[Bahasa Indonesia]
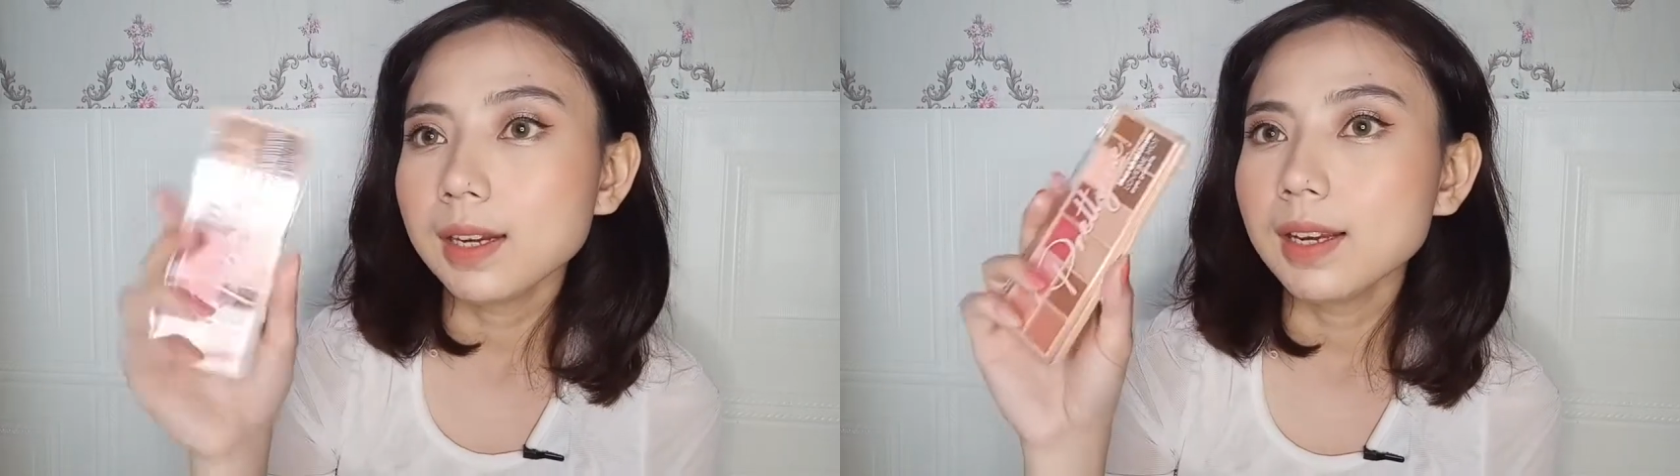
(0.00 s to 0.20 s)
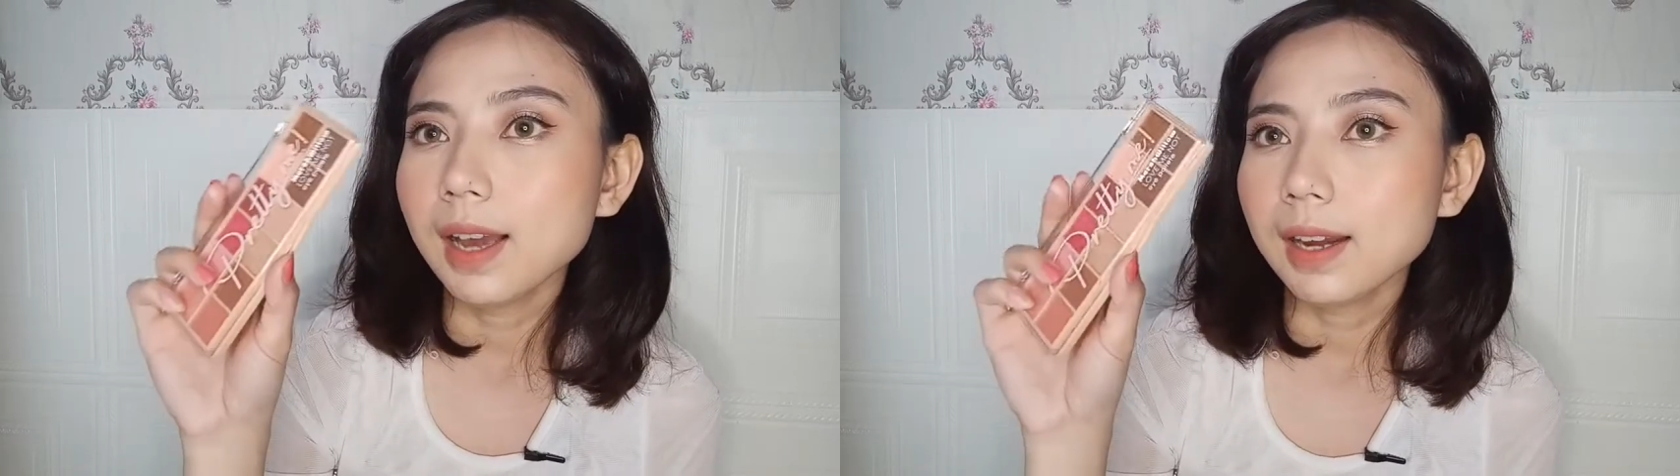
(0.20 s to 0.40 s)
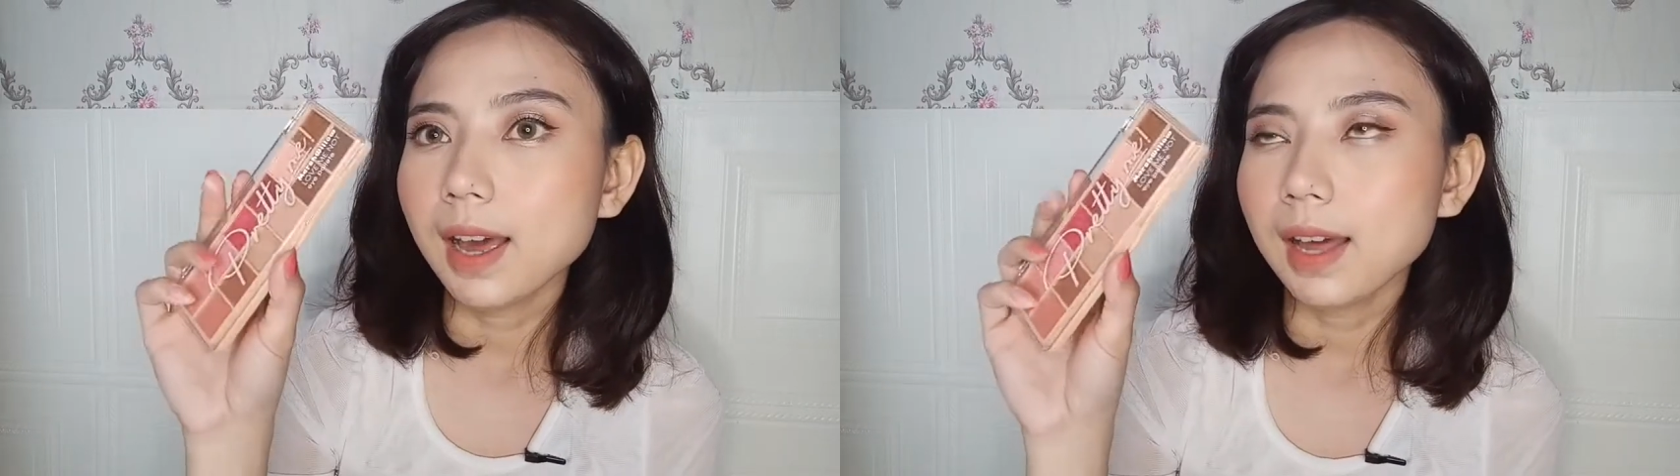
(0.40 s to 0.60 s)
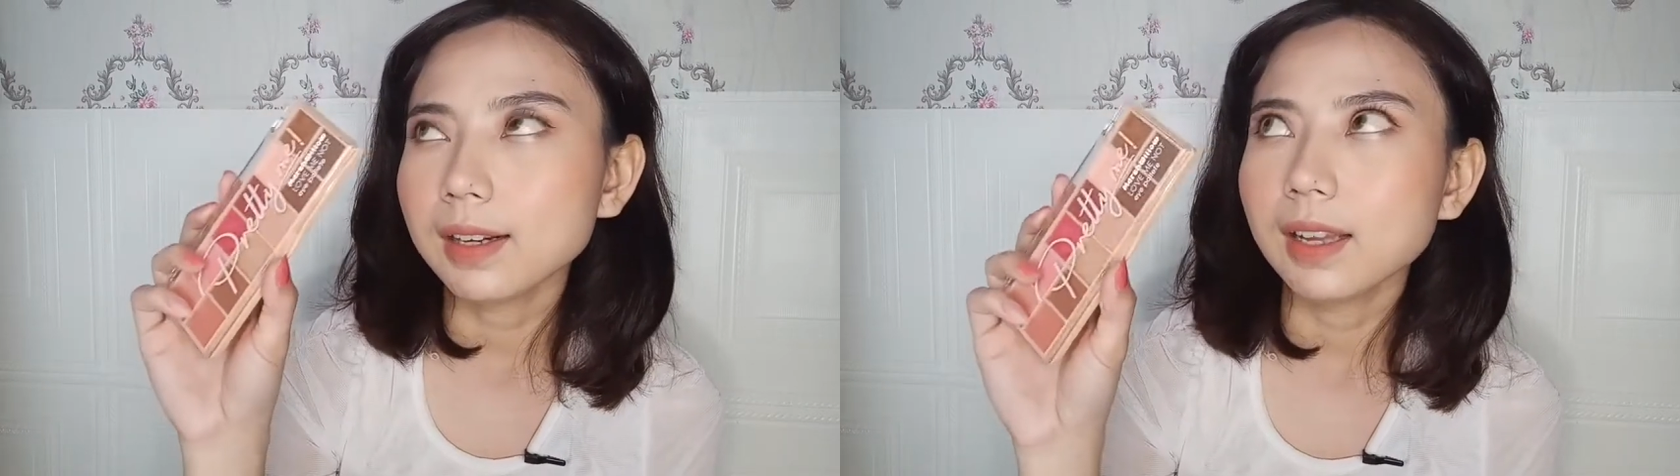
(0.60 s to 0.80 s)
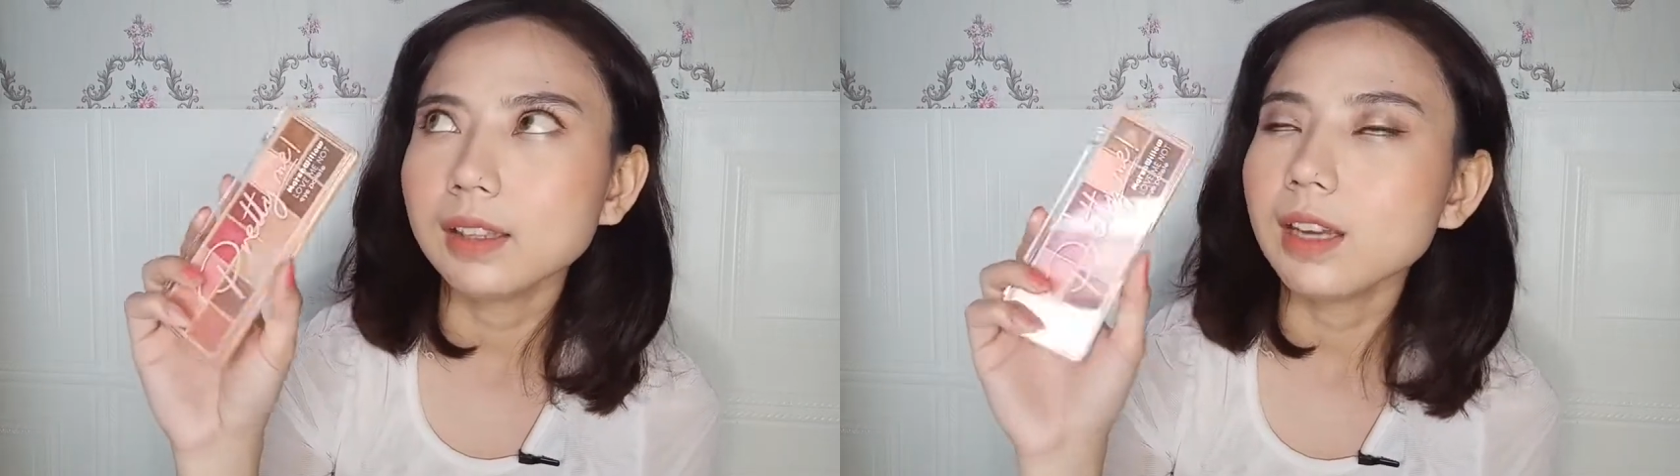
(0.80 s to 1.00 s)
dengan
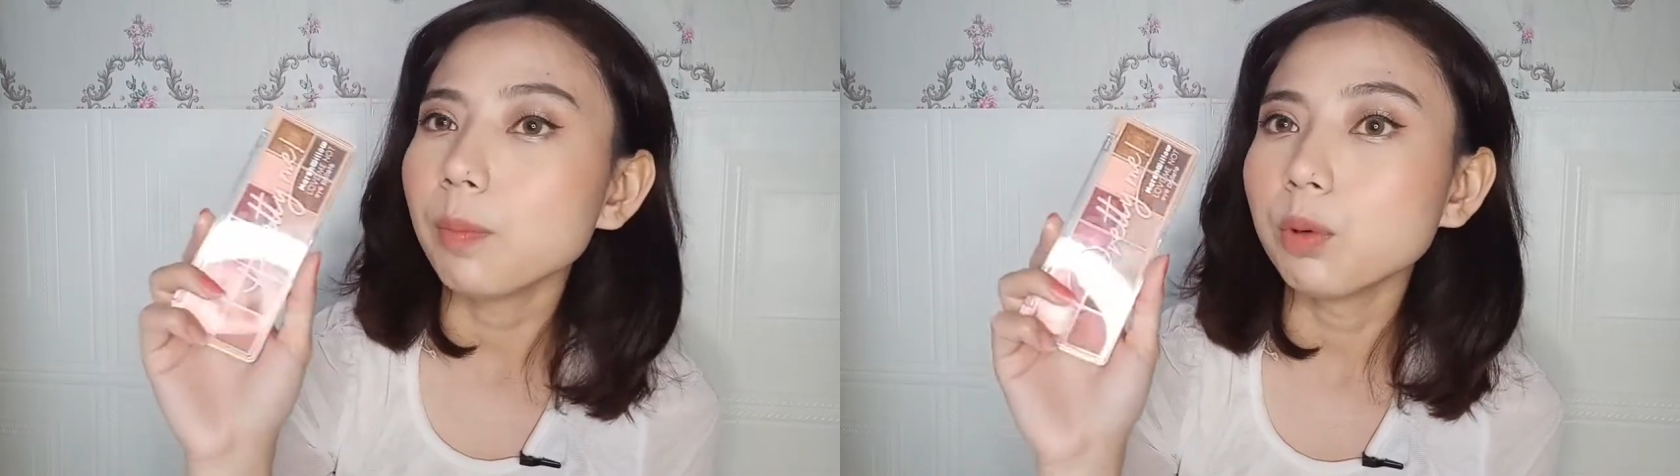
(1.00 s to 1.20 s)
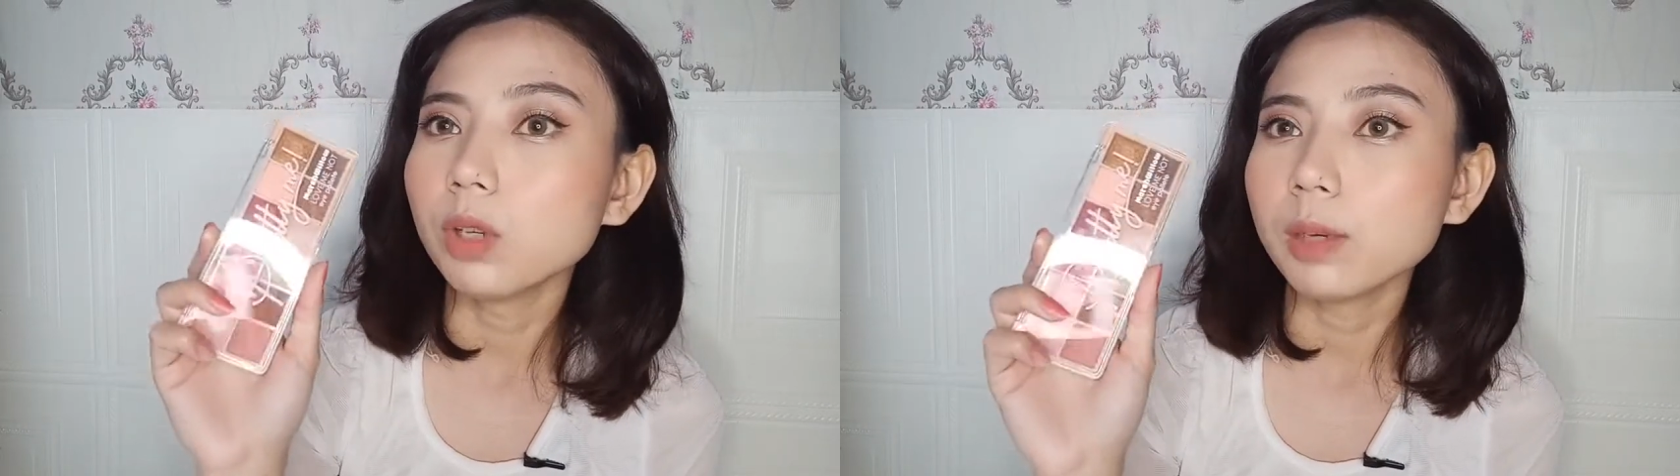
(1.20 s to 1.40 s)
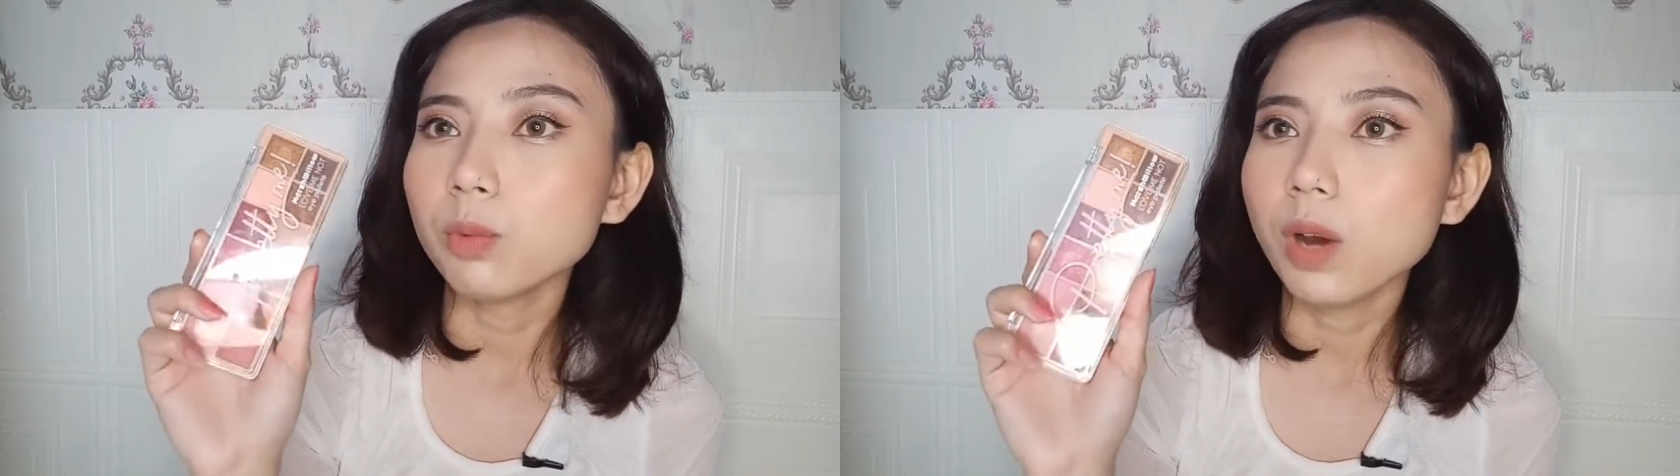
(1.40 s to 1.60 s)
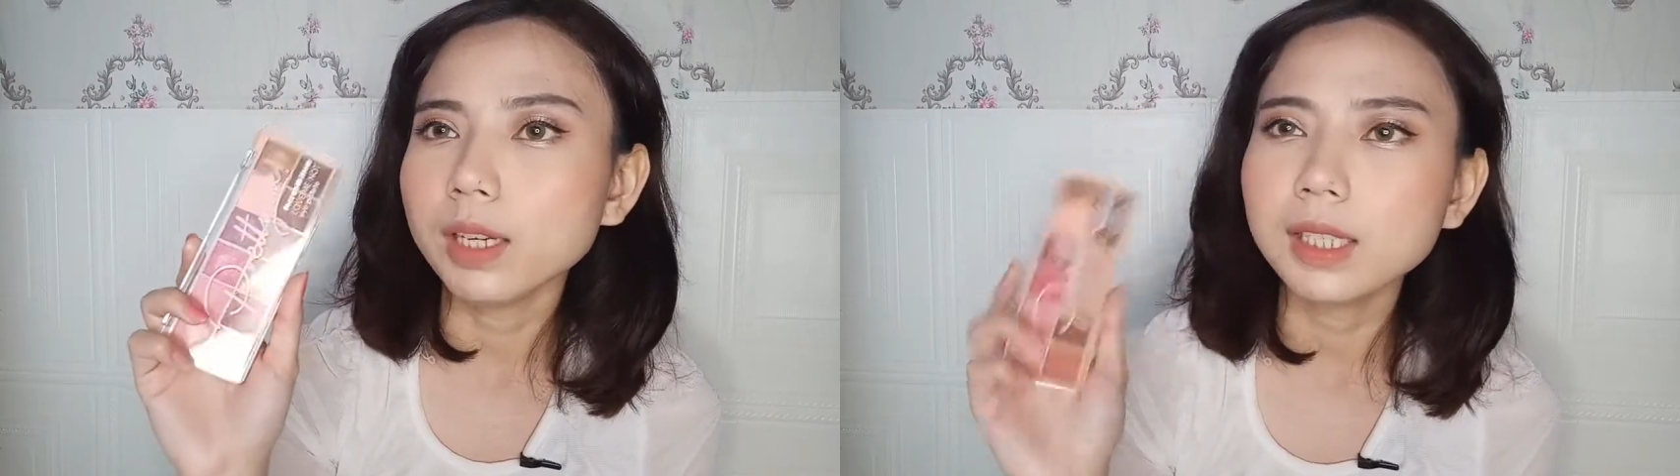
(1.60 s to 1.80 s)
harga 30 ribuan.